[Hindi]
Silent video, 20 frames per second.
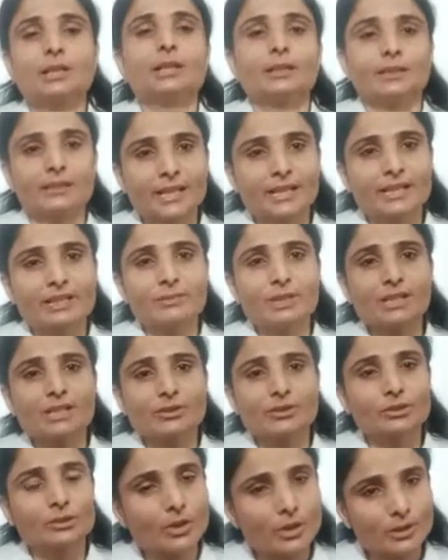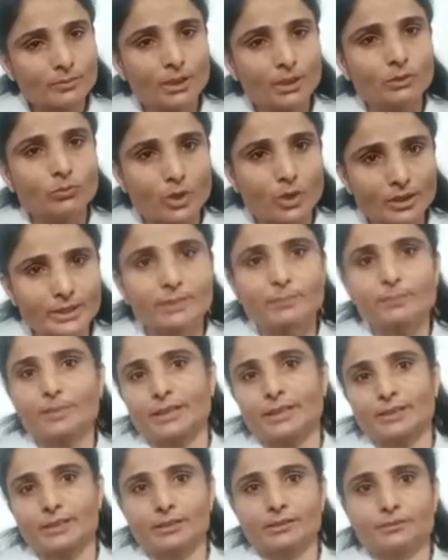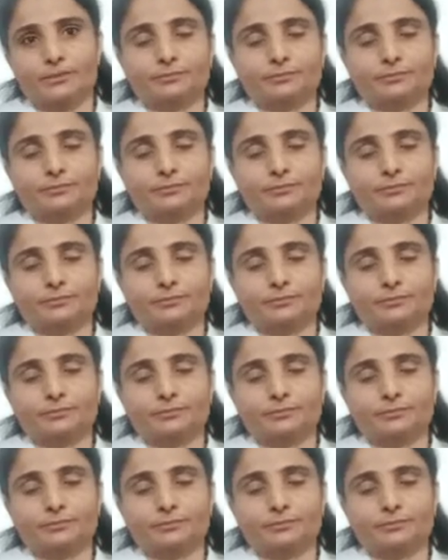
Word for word: गेट मीन्स नॉर्मल वॉकिंग पैटर्न